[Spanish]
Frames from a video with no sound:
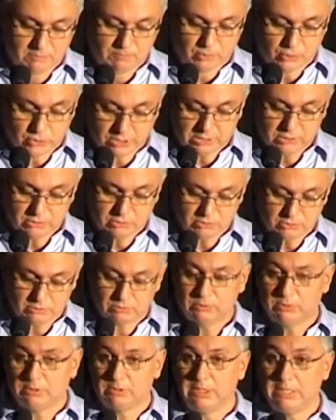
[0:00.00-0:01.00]
Por
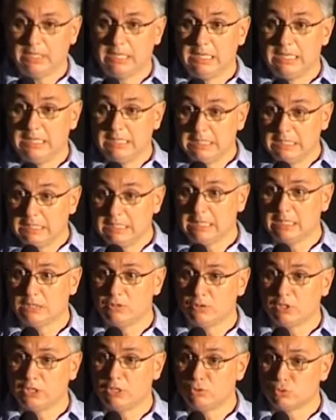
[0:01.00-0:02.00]
eso el
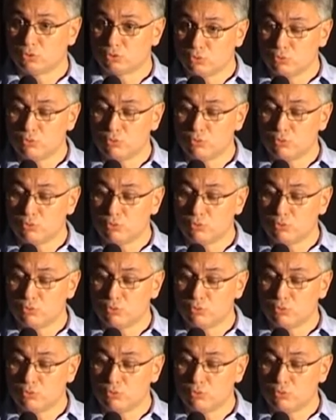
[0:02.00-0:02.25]
liderazgo que nos